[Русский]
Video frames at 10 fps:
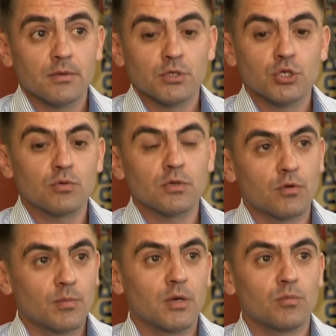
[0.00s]

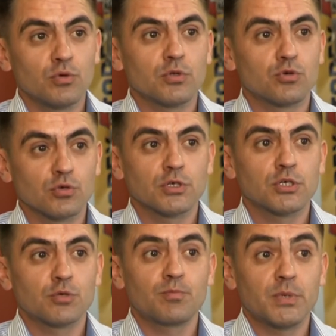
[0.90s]
4 мая будет
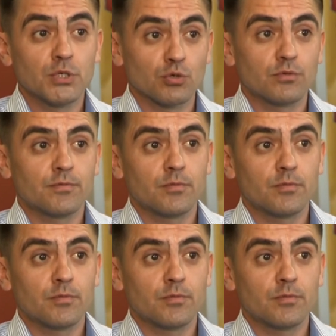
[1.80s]
розыгрыш призов.